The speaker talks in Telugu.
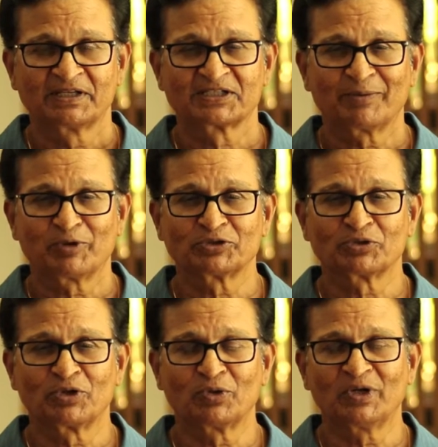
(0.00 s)

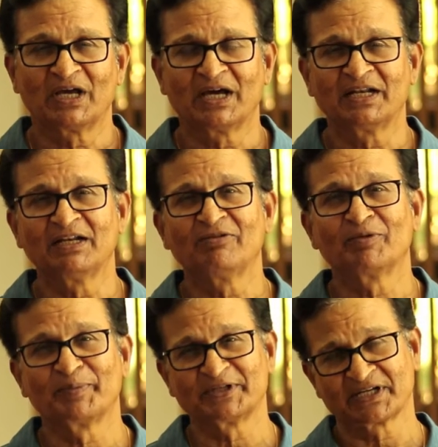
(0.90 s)
సమాజంలో ఉన్న అన్ని
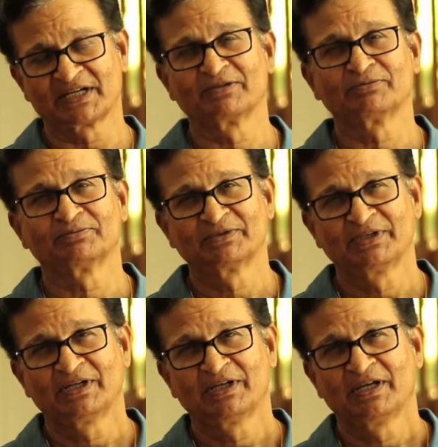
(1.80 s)
విభజనలు
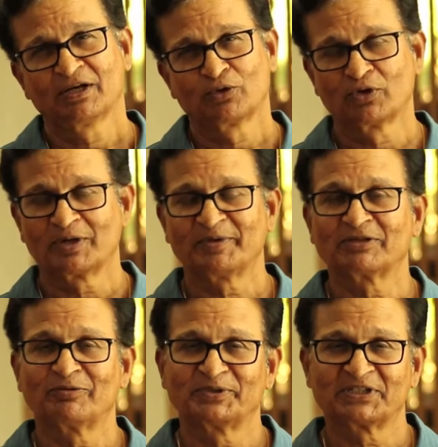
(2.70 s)
కులమత
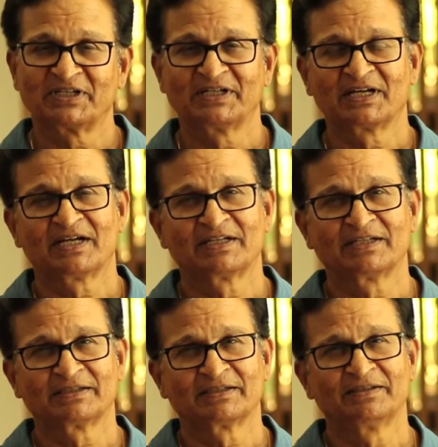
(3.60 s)
విభజనలే కానీ
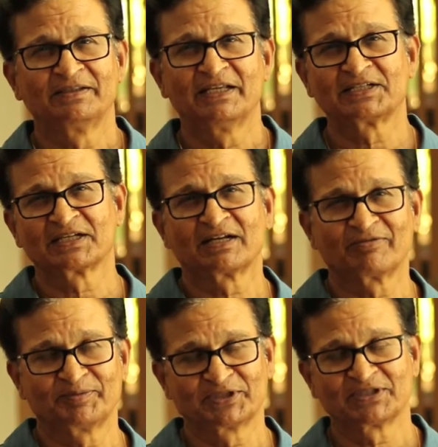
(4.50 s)
దేశాల
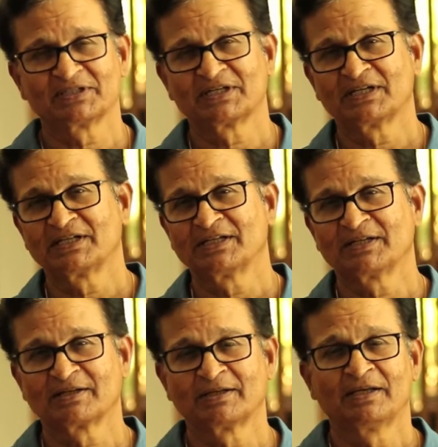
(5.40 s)
విభజనలు కానీ
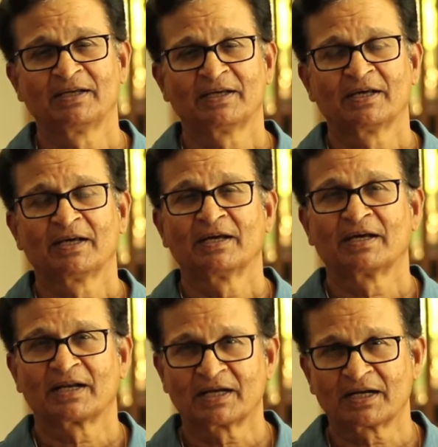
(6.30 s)

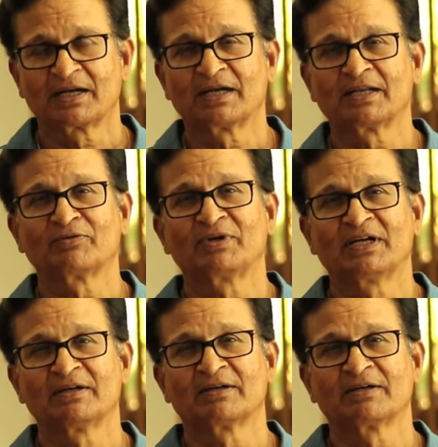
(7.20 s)
రకరకాల ఉన్న